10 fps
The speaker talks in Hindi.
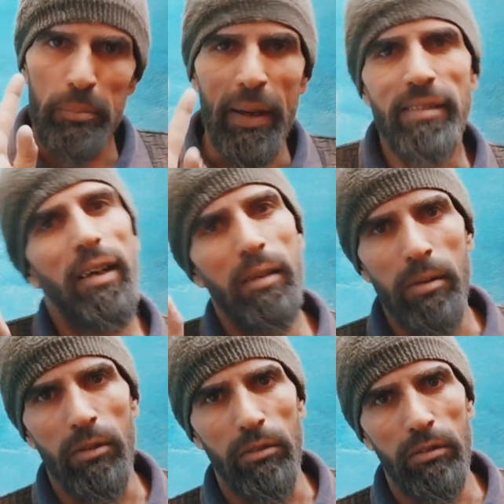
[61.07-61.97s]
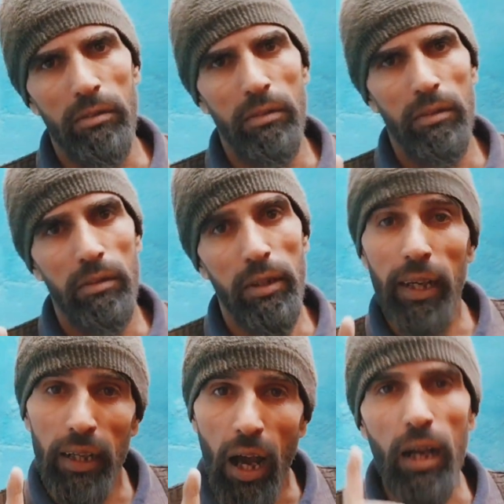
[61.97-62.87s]
पैसा कमाओ
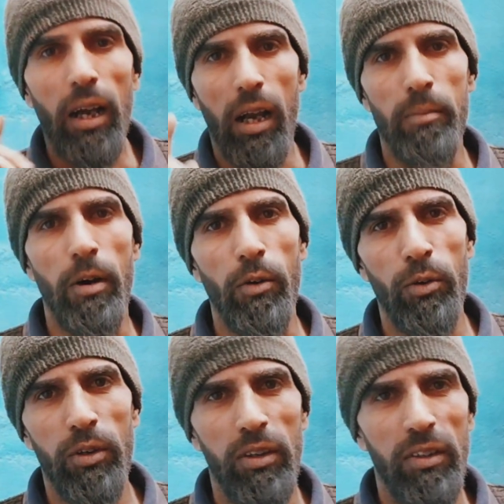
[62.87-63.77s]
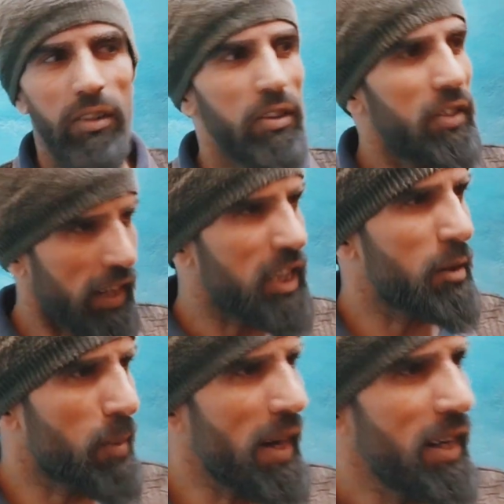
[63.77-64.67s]
लेकिन हक का कमाओ ठीक है
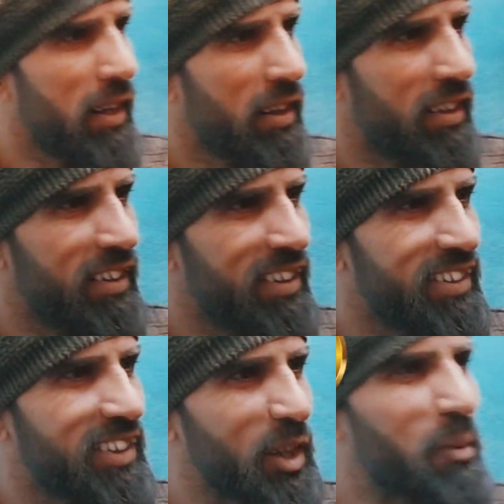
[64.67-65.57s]
शेर भाई शेर